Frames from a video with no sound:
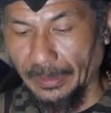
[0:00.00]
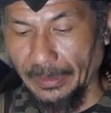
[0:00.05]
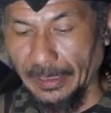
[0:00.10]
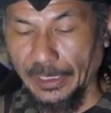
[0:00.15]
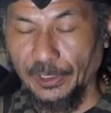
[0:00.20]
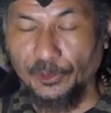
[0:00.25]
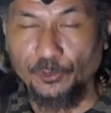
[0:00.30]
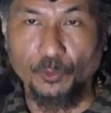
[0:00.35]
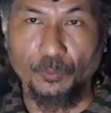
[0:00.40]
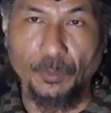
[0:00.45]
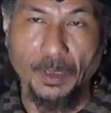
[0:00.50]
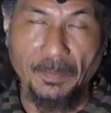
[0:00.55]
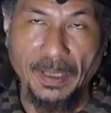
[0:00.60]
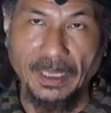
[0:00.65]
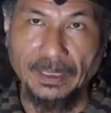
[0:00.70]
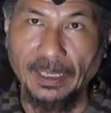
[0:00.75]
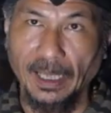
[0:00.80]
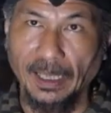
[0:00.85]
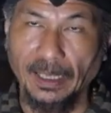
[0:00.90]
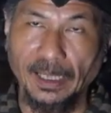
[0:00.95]
Jadi semua
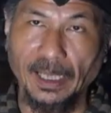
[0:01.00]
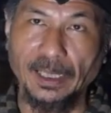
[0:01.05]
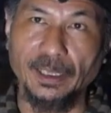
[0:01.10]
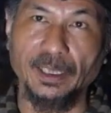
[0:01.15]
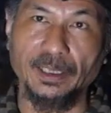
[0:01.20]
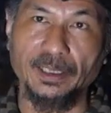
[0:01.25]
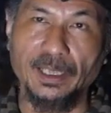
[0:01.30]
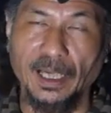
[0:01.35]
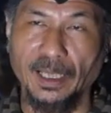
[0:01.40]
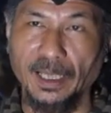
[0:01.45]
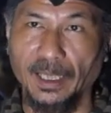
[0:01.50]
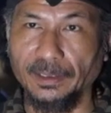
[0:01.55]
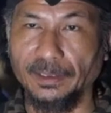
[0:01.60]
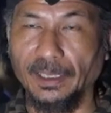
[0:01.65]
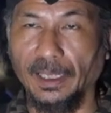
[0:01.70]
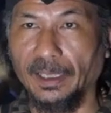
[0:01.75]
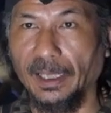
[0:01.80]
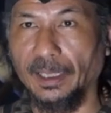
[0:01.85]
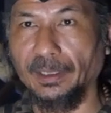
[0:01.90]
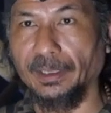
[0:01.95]
dagang ya
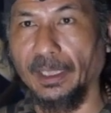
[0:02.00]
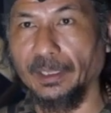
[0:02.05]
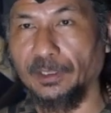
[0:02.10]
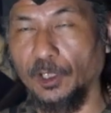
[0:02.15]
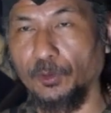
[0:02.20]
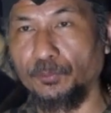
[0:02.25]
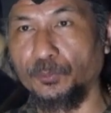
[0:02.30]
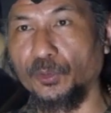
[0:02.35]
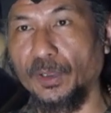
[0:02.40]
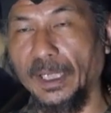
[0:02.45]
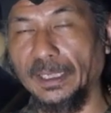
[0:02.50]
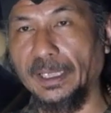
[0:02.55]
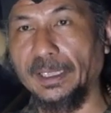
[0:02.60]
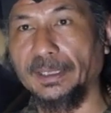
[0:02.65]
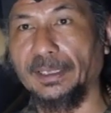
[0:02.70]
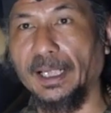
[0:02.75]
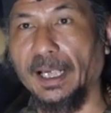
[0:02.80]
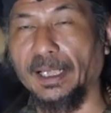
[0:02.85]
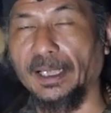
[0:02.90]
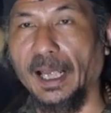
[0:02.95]
dagang-dagang yang ada
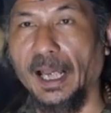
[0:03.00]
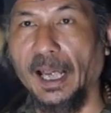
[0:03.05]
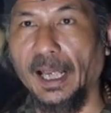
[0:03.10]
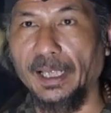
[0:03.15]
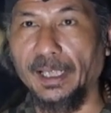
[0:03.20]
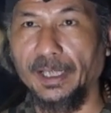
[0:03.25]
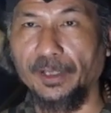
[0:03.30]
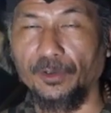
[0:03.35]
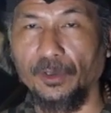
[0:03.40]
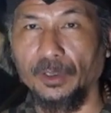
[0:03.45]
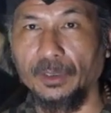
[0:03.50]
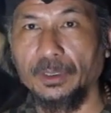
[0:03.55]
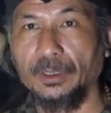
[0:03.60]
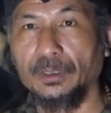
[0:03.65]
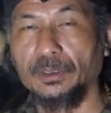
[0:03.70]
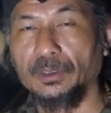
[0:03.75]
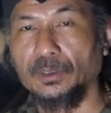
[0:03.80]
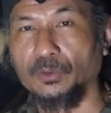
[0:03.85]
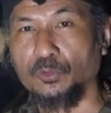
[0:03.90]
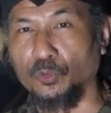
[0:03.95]
hubungannya dengan air.
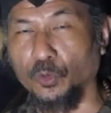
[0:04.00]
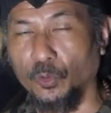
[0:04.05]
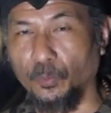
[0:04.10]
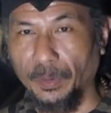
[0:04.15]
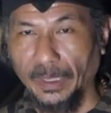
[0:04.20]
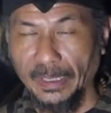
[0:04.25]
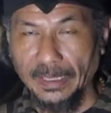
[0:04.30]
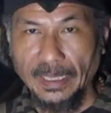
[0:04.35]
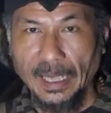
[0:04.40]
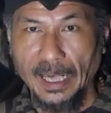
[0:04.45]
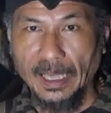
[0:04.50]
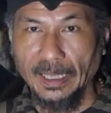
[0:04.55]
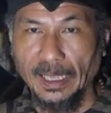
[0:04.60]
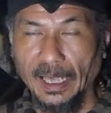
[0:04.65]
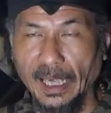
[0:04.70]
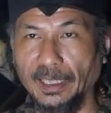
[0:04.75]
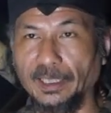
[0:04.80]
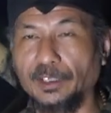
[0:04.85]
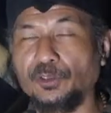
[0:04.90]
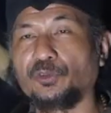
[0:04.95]
Untuk
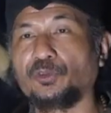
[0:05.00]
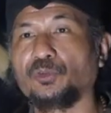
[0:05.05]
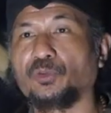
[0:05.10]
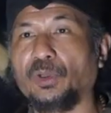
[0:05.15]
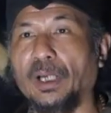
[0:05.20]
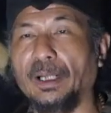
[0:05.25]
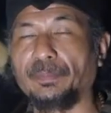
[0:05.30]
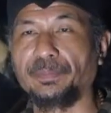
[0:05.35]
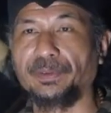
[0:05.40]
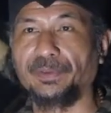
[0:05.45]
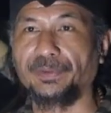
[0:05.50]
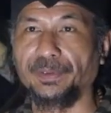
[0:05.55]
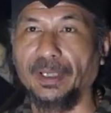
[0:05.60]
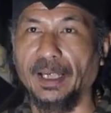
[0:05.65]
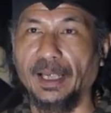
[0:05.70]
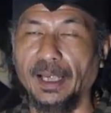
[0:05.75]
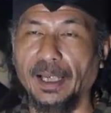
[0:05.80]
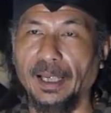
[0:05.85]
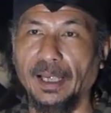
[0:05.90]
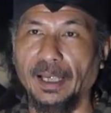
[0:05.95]
perikanan itu juga
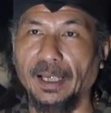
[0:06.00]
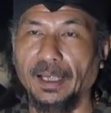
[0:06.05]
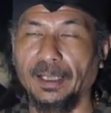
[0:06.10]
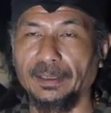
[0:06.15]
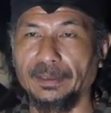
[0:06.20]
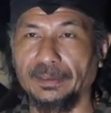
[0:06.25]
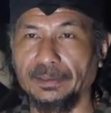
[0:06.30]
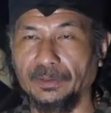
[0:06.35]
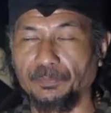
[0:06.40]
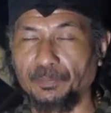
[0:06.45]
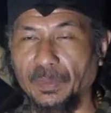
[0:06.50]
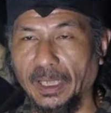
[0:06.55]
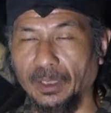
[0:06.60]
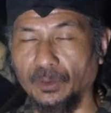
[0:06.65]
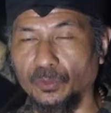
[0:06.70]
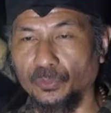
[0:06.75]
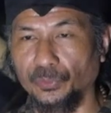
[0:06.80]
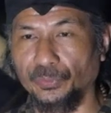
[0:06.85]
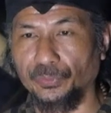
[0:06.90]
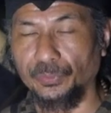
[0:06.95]
bisa
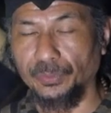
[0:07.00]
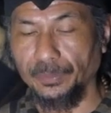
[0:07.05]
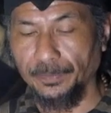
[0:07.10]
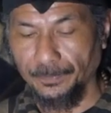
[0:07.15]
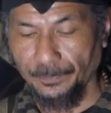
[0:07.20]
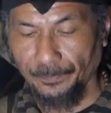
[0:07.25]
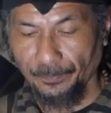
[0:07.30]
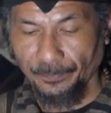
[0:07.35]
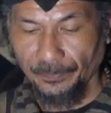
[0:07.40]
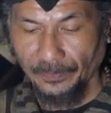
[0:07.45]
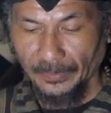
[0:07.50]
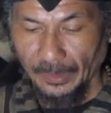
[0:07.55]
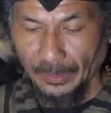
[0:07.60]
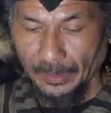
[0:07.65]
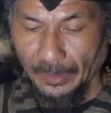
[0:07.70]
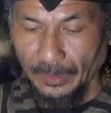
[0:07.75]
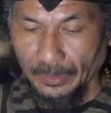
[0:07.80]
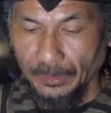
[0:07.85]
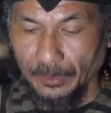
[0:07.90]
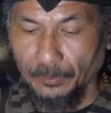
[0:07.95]
bagus.
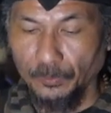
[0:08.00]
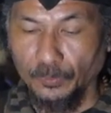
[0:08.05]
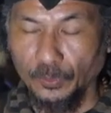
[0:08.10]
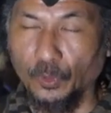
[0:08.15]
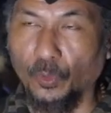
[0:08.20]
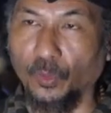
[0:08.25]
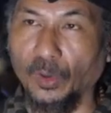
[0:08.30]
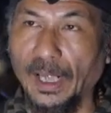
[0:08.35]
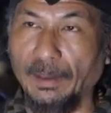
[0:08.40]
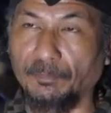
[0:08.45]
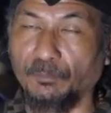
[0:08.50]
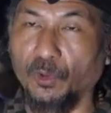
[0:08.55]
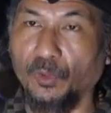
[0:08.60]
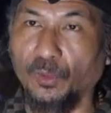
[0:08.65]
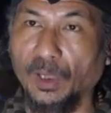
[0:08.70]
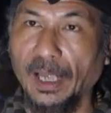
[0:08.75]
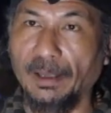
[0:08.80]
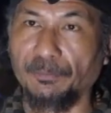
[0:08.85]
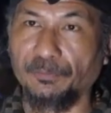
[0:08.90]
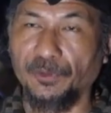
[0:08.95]

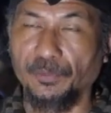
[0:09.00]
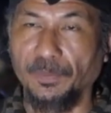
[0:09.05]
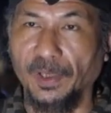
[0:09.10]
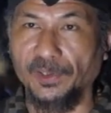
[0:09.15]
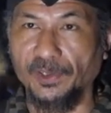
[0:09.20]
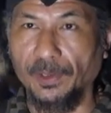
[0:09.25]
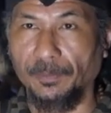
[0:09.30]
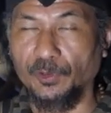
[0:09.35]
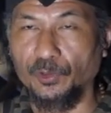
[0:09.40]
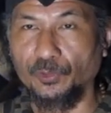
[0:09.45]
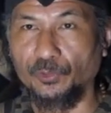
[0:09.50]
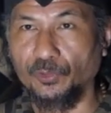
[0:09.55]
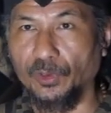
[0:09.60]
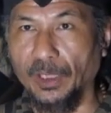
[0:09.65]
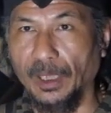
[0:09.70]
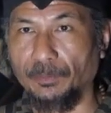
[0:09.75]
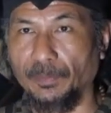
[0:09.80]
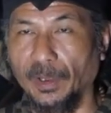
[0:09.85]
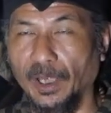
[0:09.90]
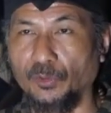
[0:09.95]
Kolam-kolam semacam itu
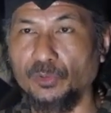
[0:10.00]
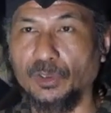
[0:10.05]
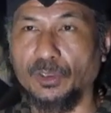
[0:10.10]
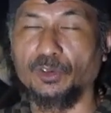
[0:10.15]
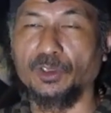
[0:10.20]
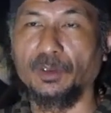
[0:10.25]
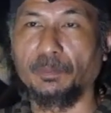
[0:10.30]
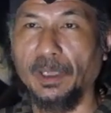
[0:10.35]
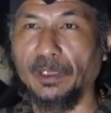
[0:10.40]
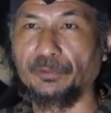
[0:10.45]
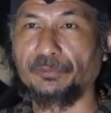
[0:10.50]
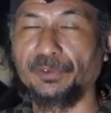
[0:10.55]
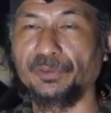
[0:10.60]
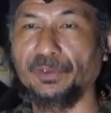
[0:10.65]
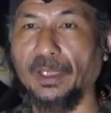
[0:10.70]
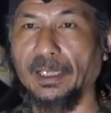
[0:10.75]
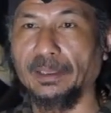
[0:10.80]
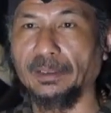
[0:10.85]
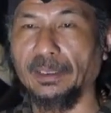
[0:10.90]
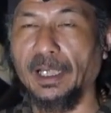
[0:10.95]
juga bagus atau tempat
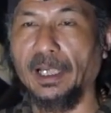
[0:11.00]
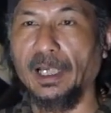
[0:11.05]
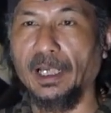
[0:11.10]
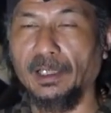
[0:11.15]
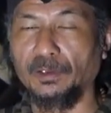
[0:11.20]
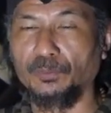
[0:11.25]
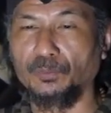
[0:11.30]
wisata